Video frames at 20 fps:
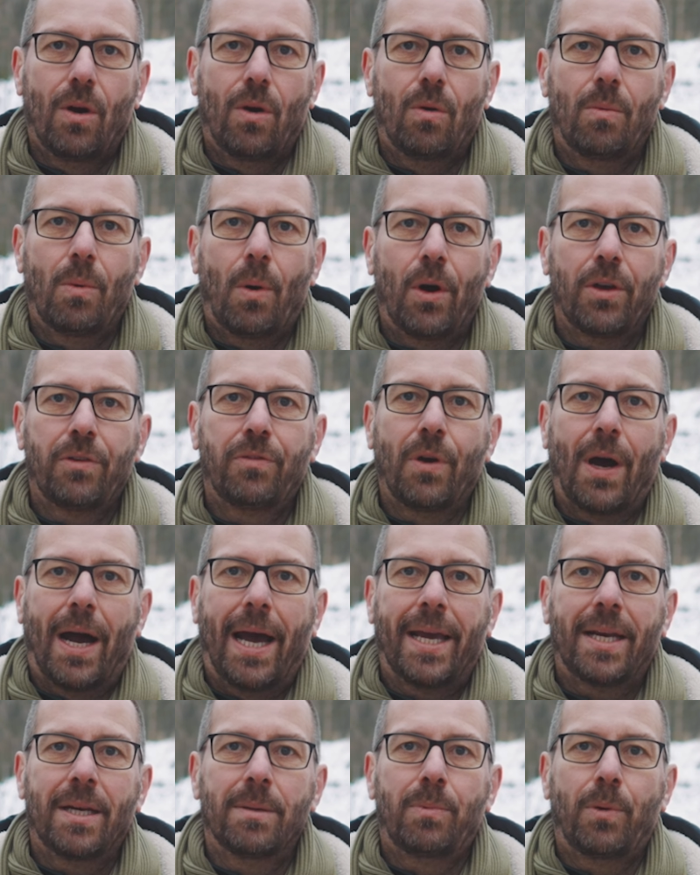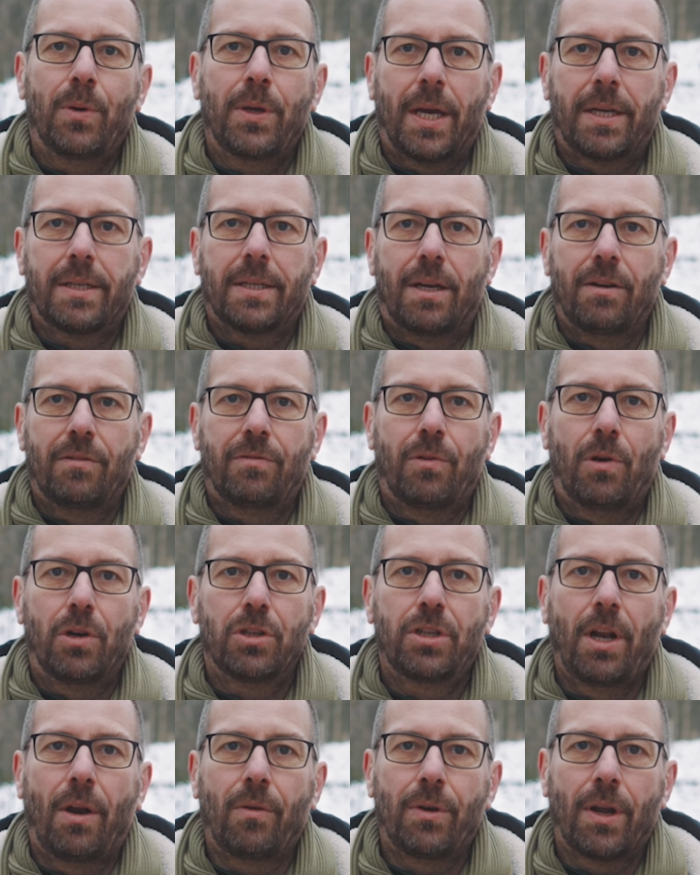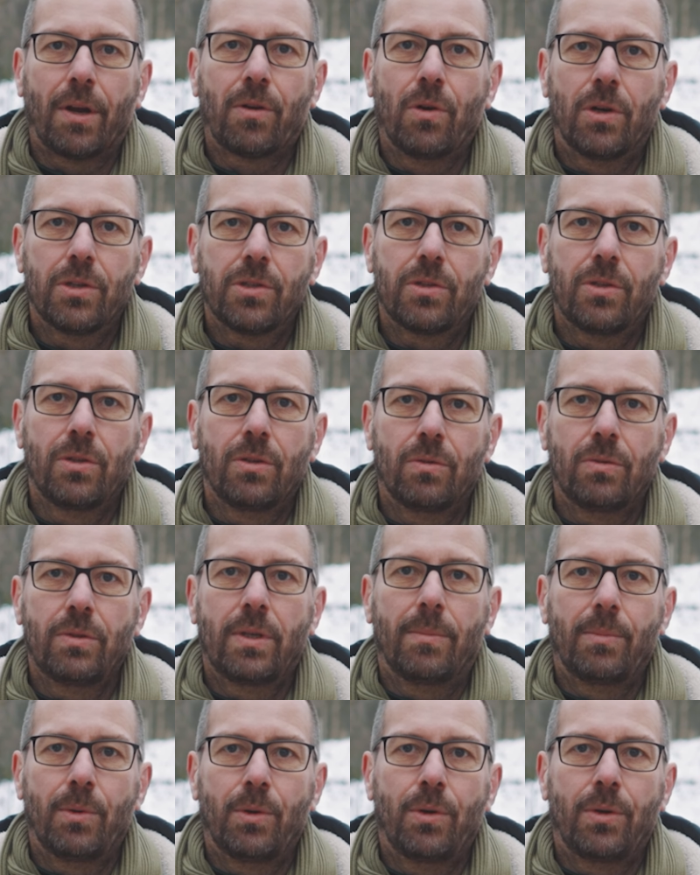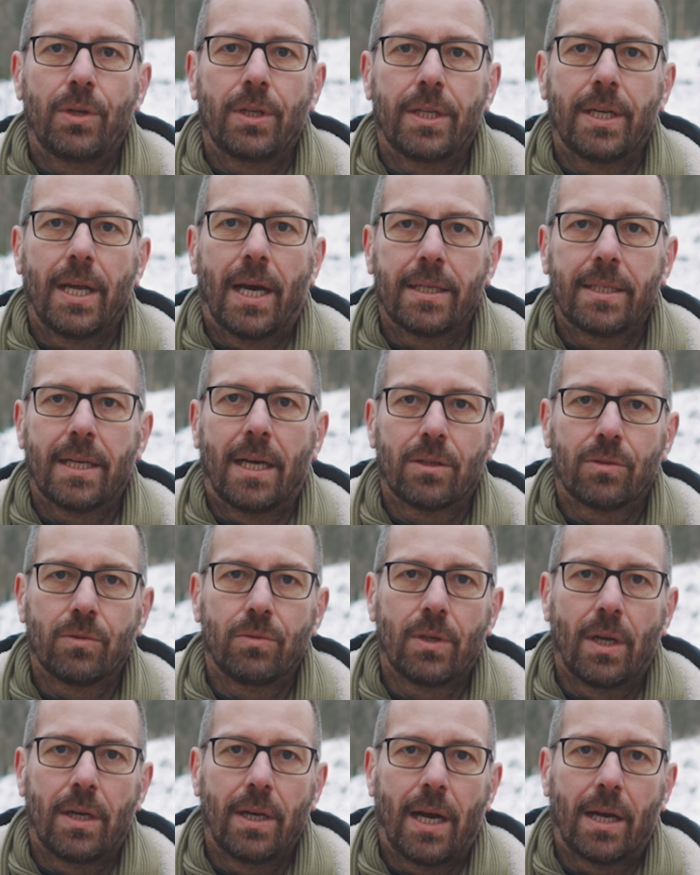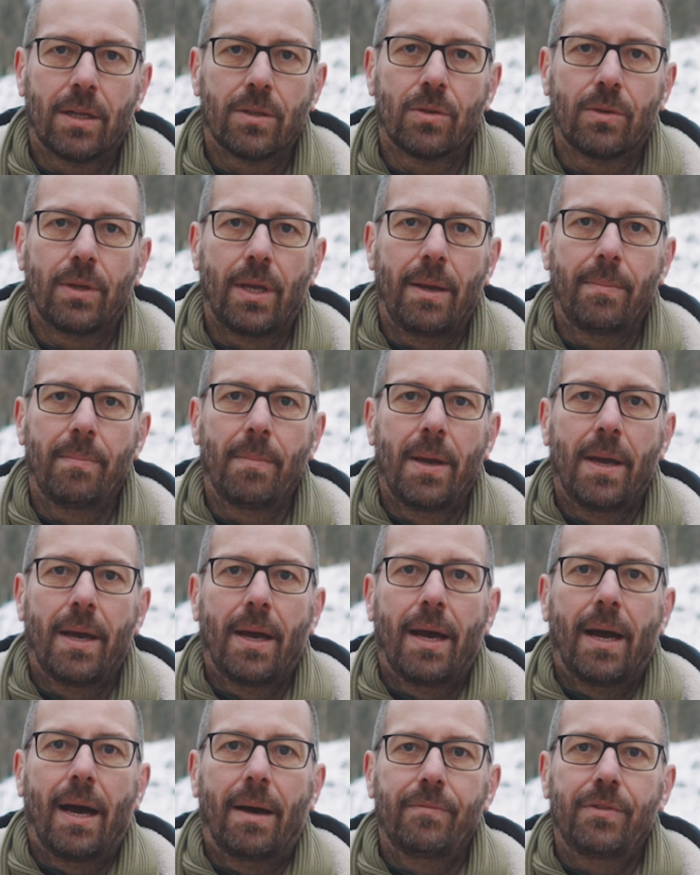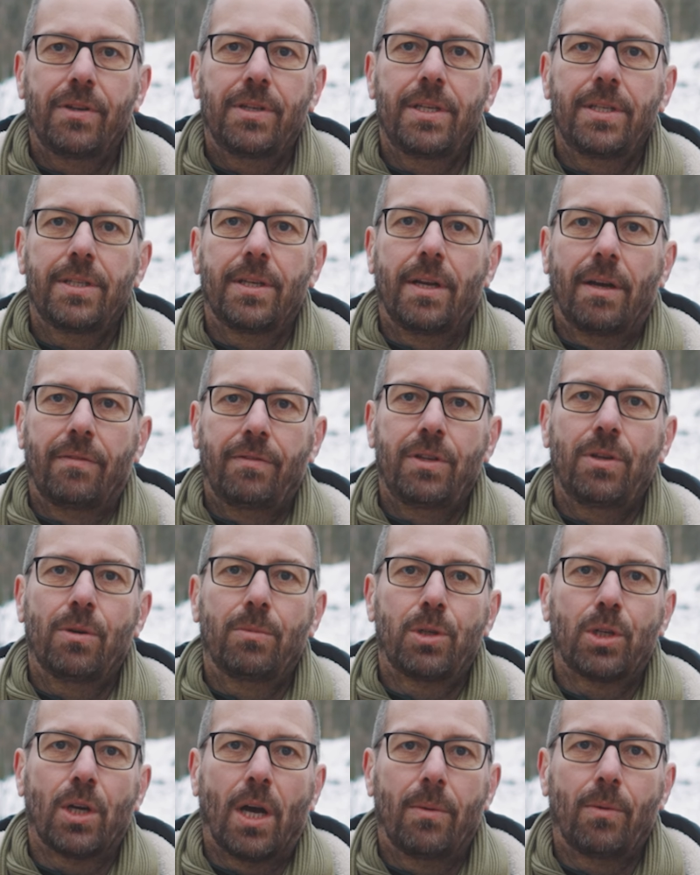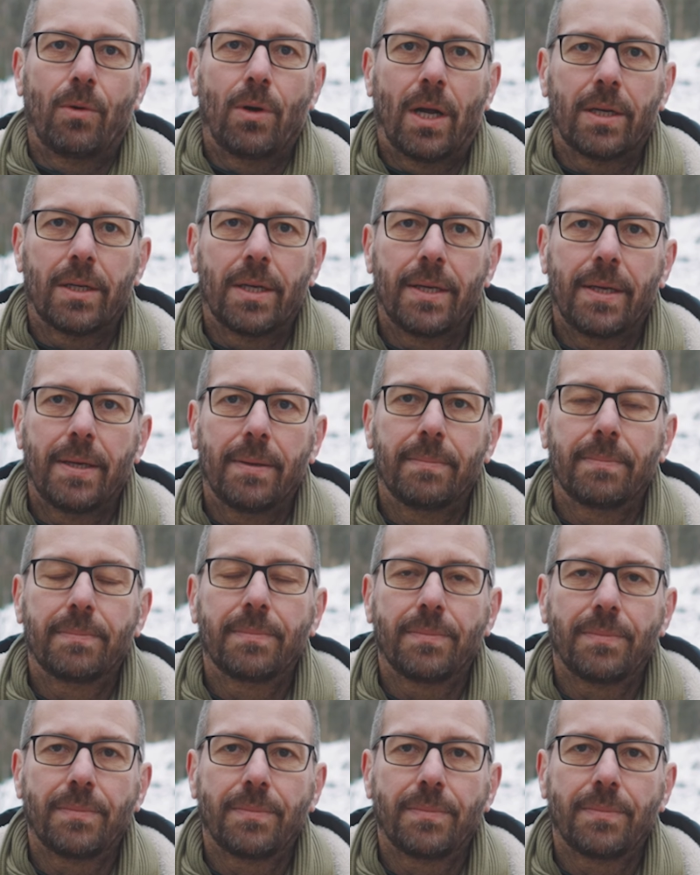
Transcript: Um euch für eigene Projekte eine Vorstellung der Kosten und der benötigten Antragsunterlagen zu geben, haben wir diese in der Videobeschreibung angegeben.